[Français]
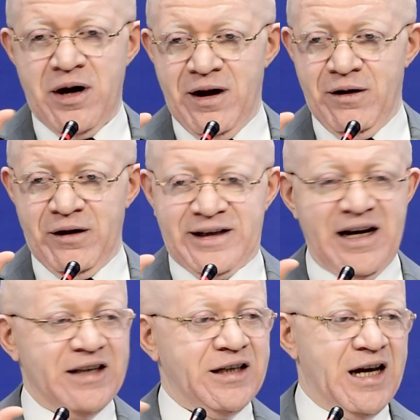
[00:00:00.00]
le
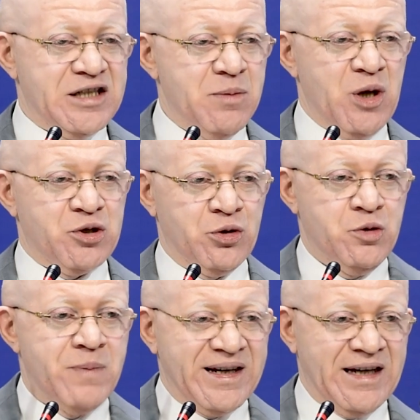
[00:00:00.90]
porte-parole du
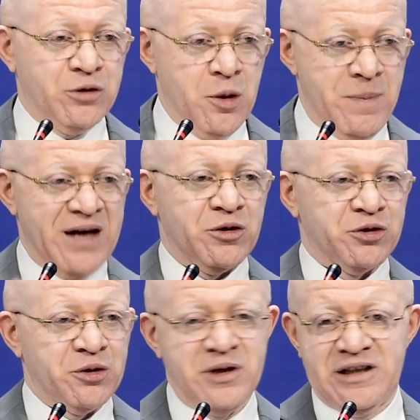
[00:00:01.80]
gouvernement a eu un
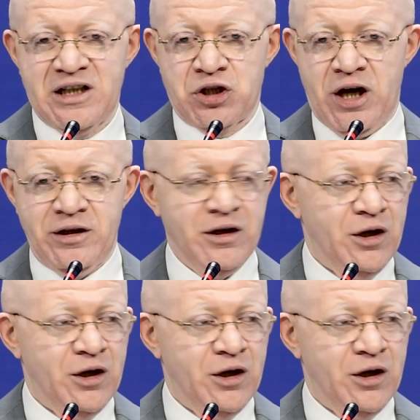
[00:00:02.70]
moment intense